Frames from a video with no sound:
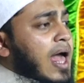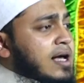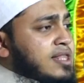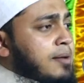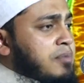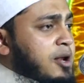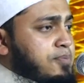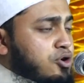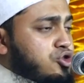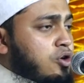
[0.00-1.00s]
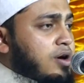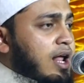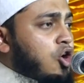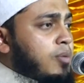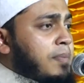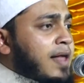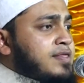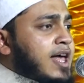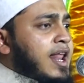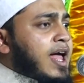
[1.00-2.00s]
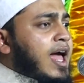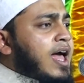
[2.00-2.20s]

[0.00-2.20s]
এক নাম্বার প্রশ্ন করা হবে বান্দারে